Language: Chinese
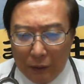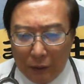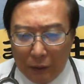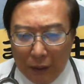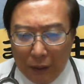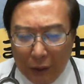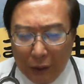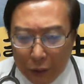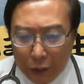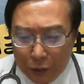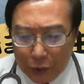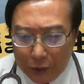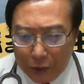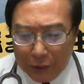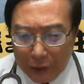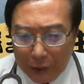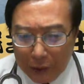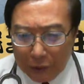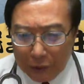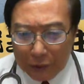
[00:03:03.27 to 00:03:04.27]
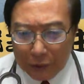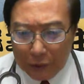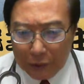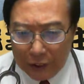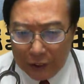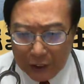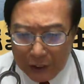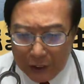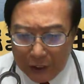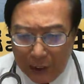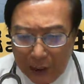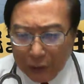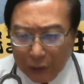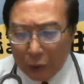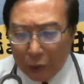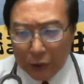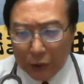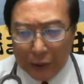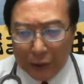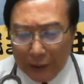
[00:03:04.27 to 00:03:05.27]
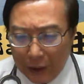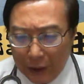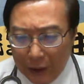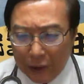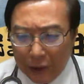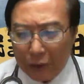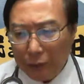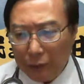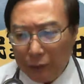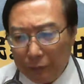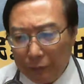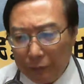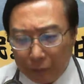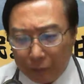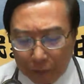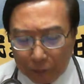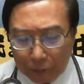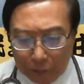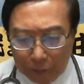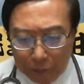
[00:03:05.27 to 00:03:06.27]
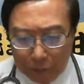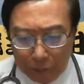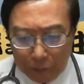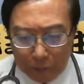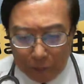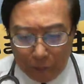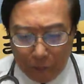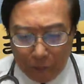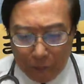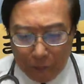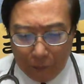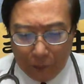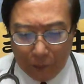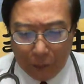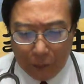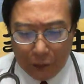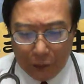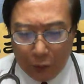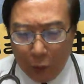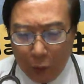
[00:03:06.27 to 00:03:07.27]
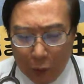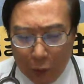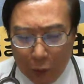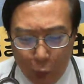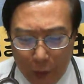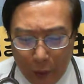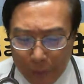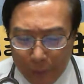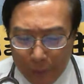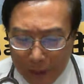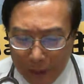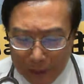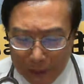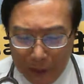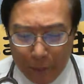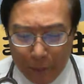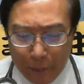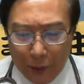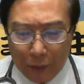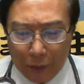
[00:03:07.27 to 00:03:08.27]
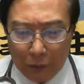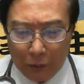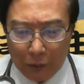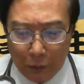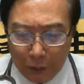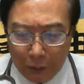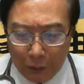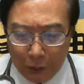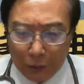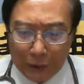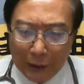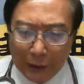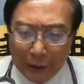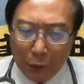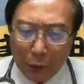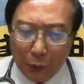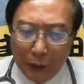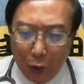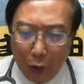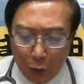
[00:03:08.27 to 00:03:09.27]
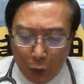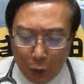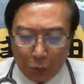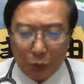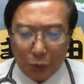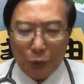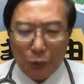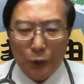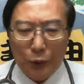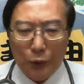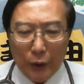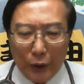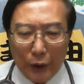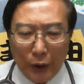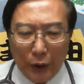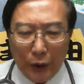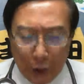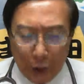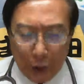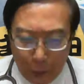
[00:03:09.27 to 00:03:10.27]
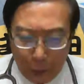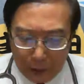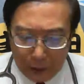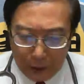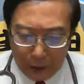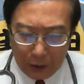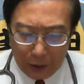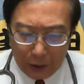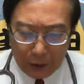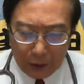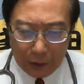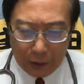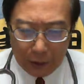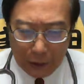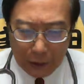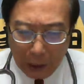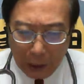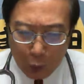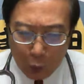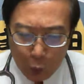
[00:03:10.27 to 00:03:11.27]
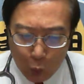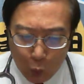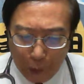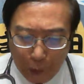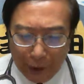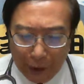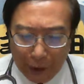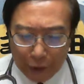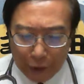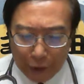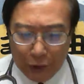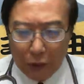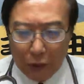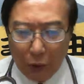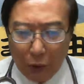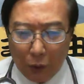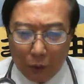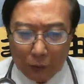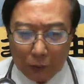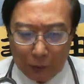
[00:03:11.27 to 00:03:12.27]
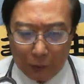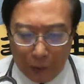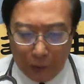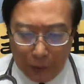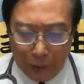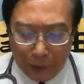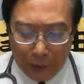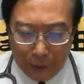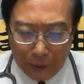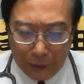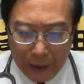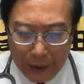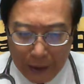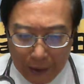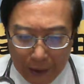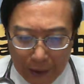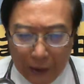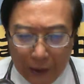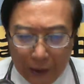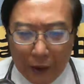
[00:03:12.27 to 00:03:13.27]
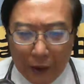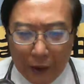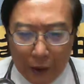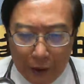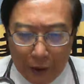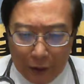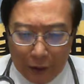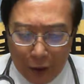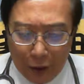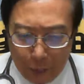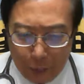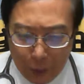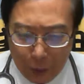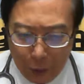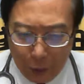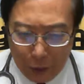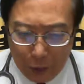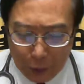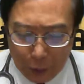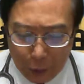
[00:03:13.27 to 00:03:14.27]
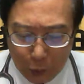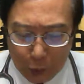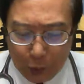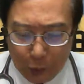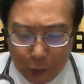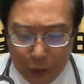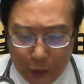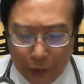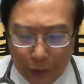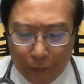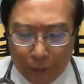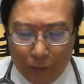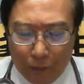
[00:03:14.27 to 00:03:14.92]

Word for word: 建着一脚，一就会使踢到。即款快马加鞭，为着债团的服务，也过去老官僚系统，连亲民党的党主席，